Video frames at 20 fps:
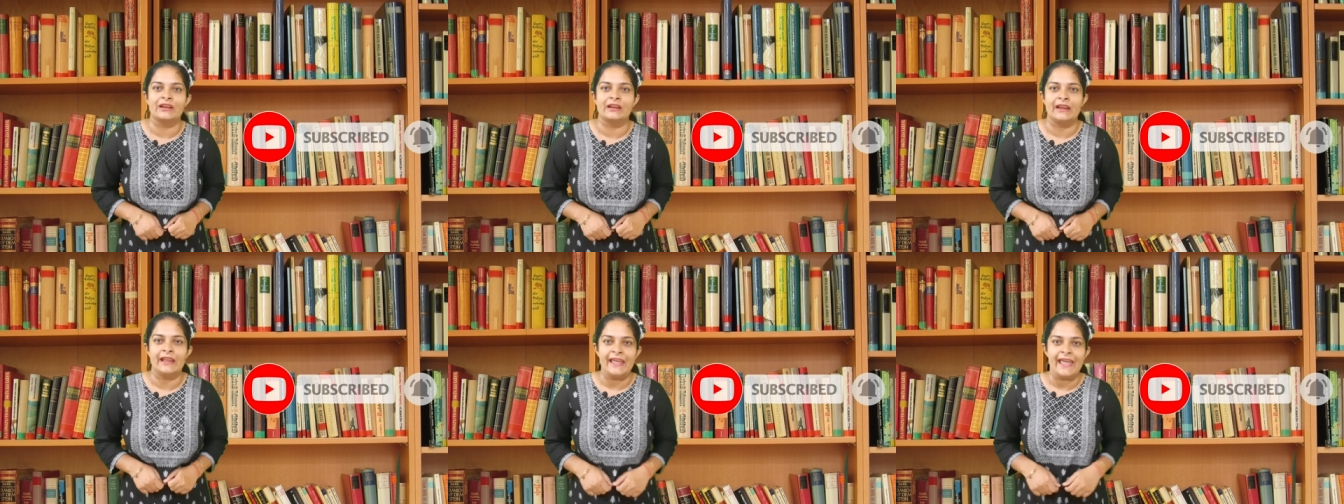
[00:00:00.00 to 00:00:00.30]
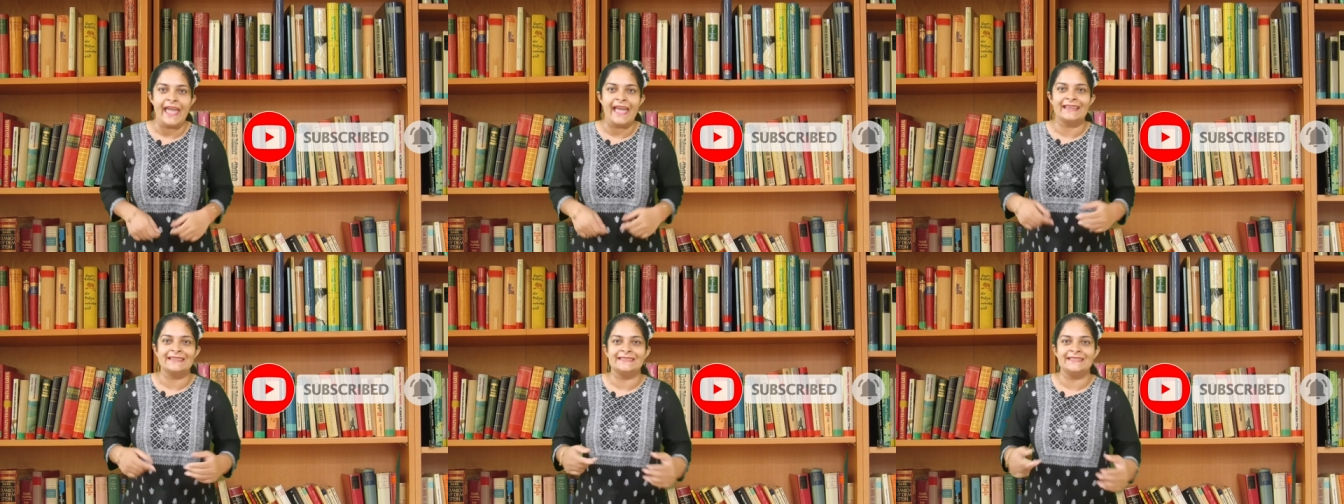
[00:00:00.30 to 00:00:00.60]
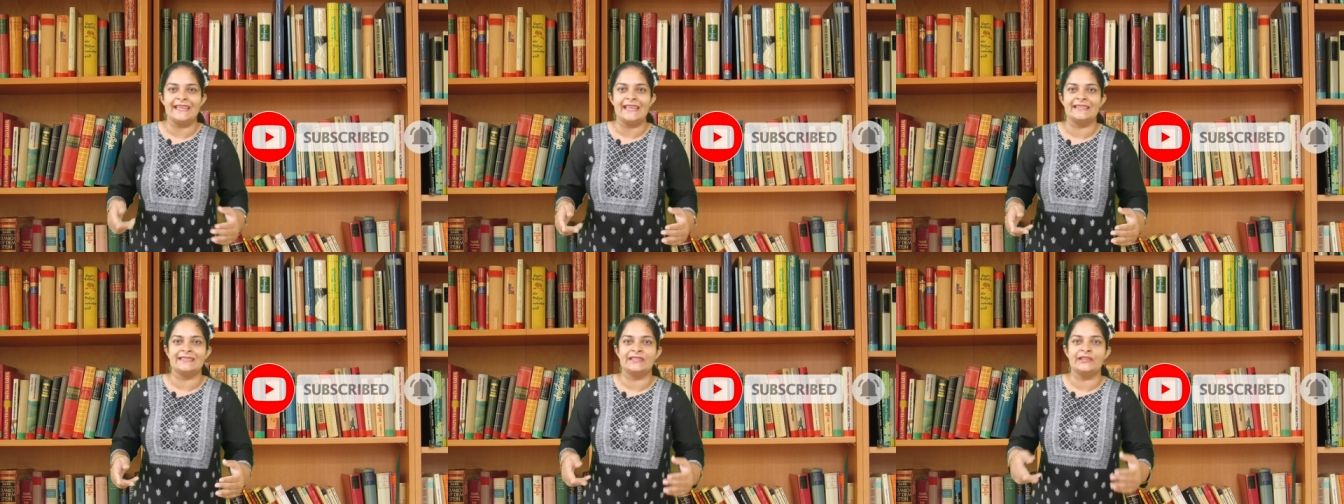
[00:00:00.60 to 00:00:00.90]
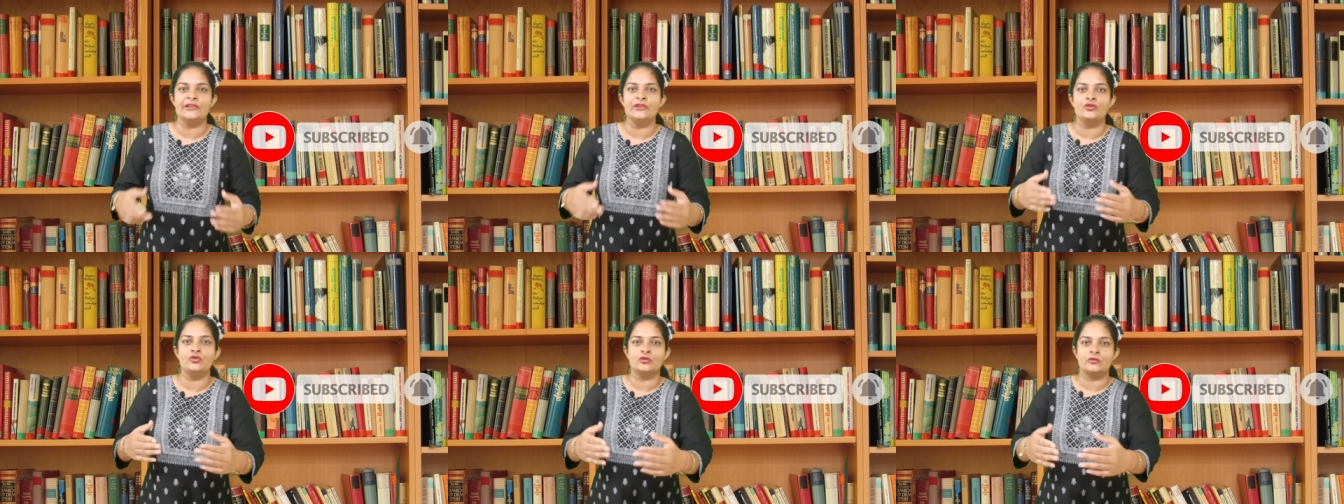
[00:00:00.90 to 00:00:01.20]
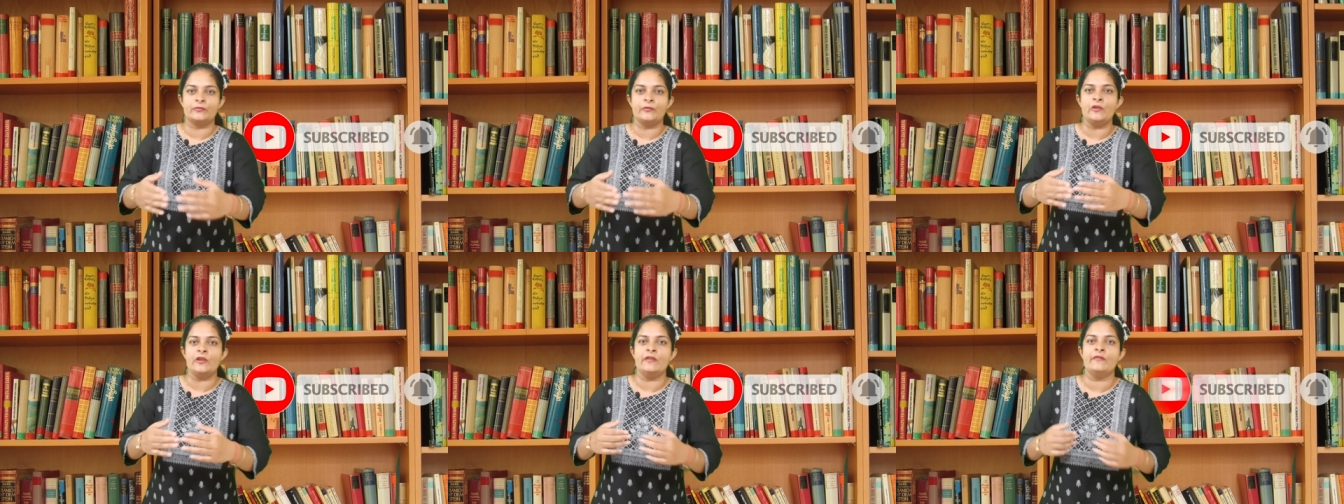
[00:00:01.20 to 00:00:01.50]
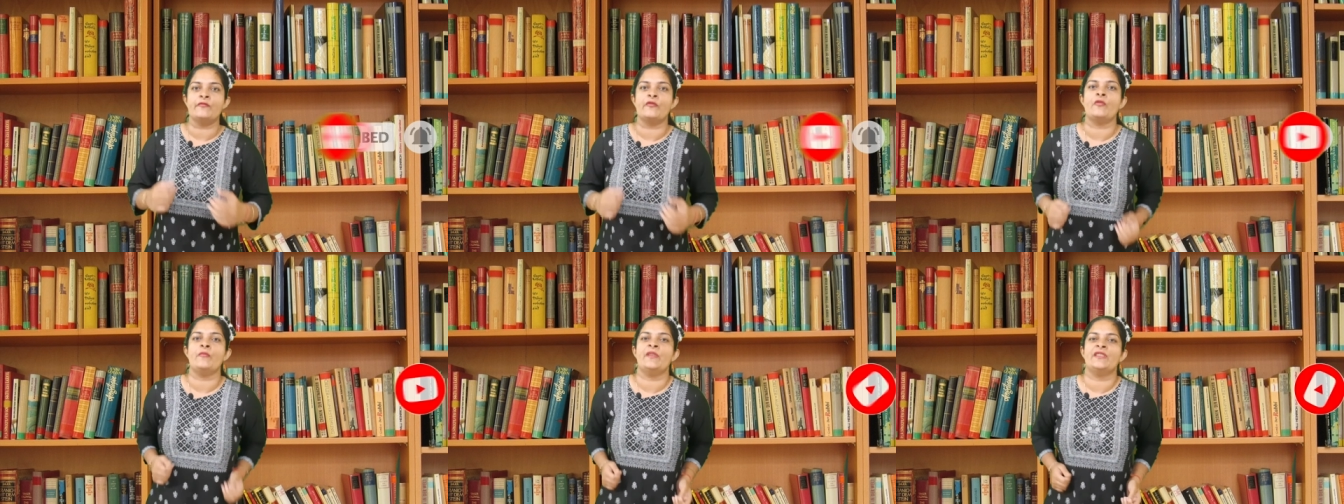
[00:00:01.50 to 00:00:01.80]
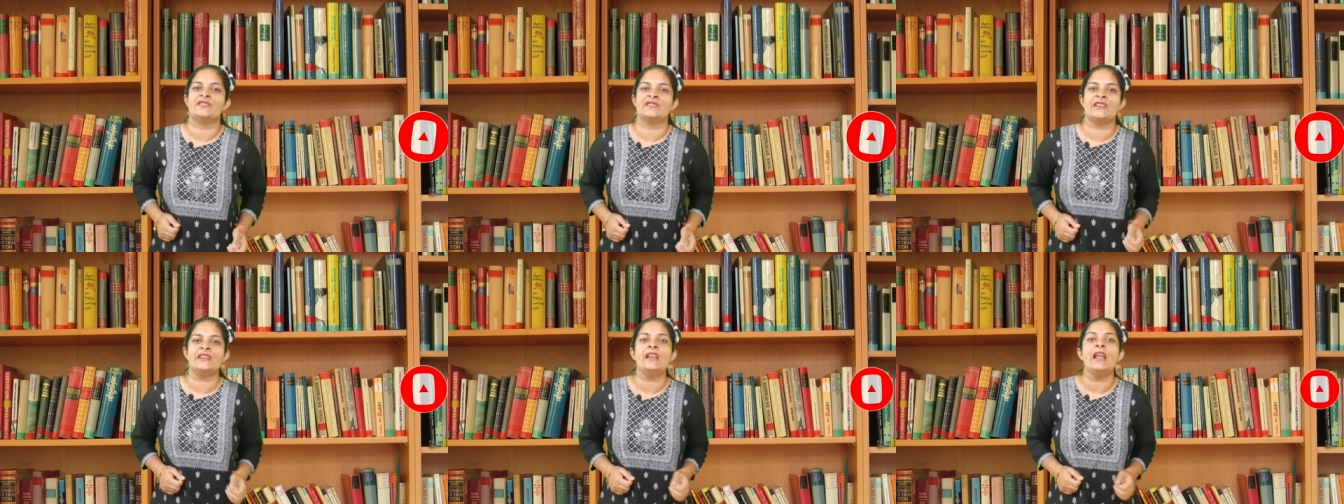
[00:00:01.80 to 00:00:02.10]
कर लें ऐसे ऐसे यूज़फुल
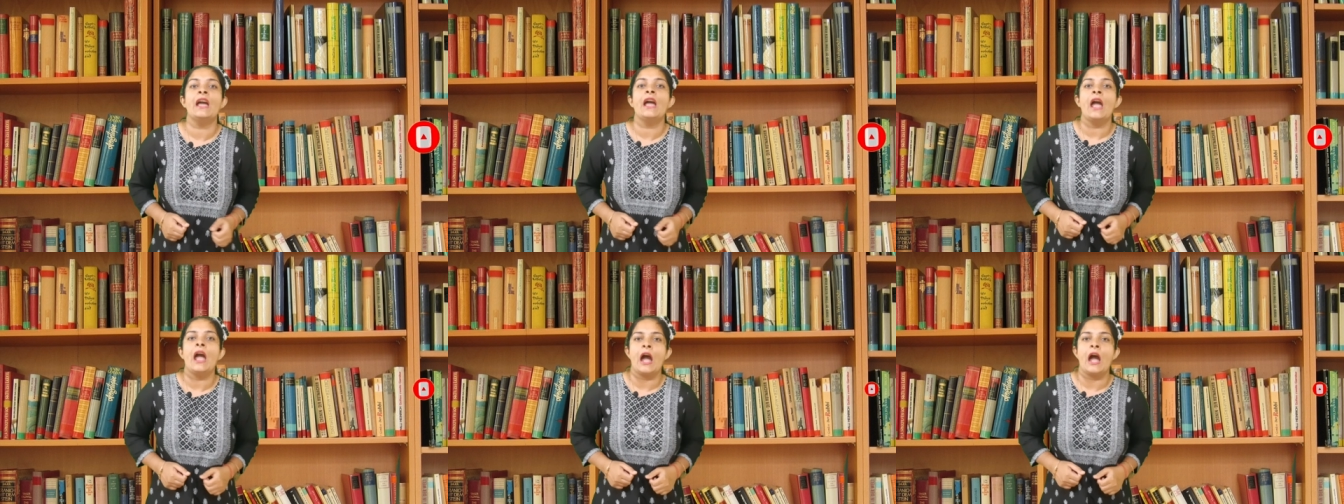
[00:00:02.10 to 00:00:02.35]
इंफॉर्मेशन